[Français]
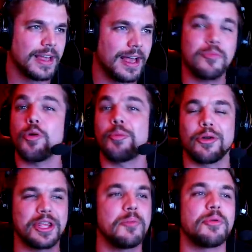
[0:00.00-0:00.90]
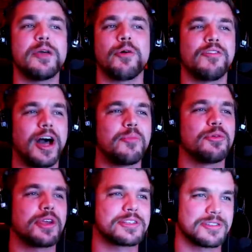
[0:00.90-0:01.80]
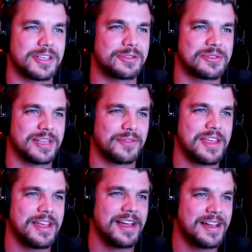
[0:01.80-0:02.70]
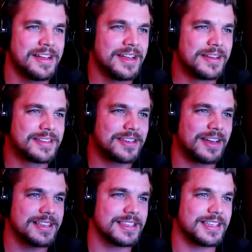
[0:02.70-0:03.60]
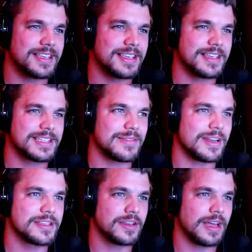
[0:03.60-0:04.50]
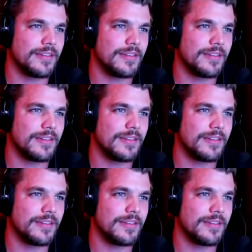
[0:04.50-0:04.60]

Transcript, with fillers: Un peu pour le gameplay, pour voir un peu quelle sensation ça fait, hein Parce que là, c'est malaisant.